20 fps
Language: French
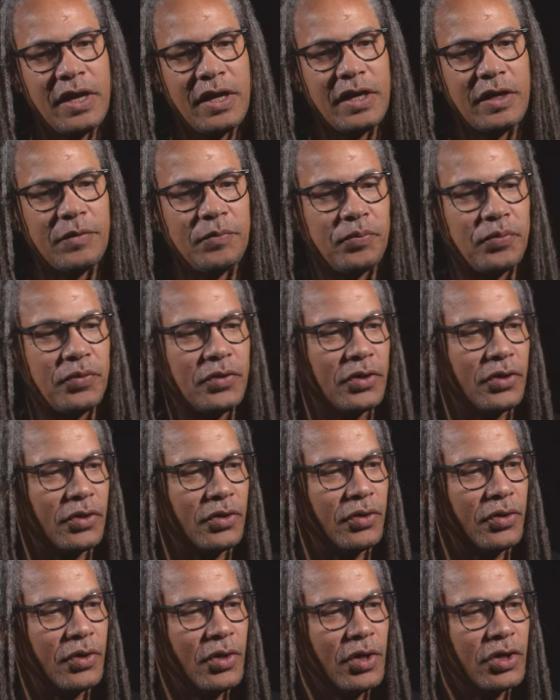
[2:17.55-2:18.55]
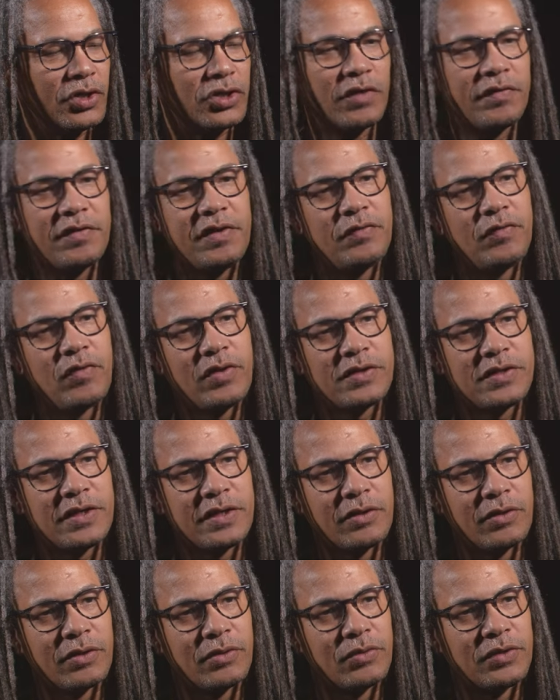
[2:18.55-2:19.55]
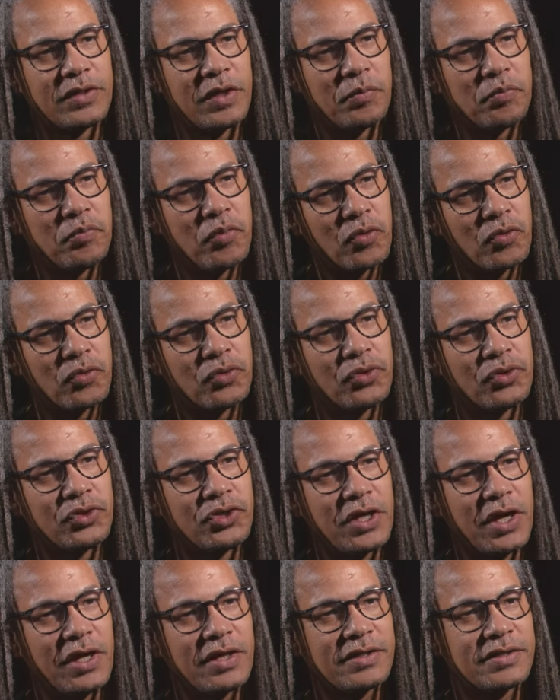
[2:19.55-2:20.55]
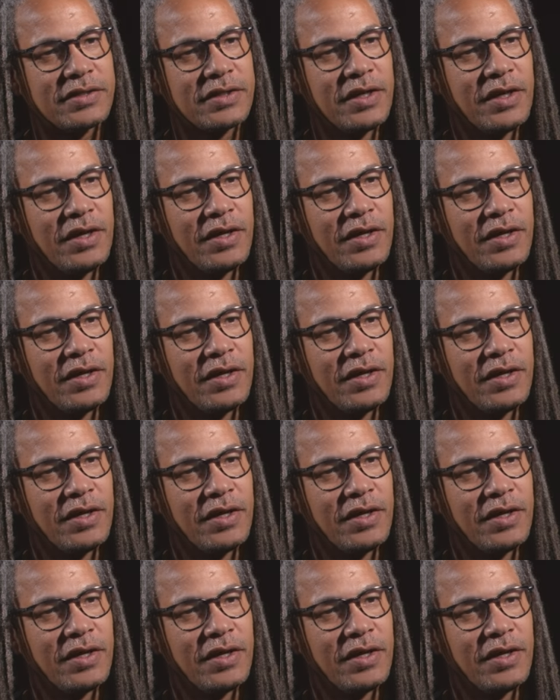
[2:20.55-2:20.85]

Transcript: Et puis, euh, j'avais des voisins qui écoutaient beaucoup de jazz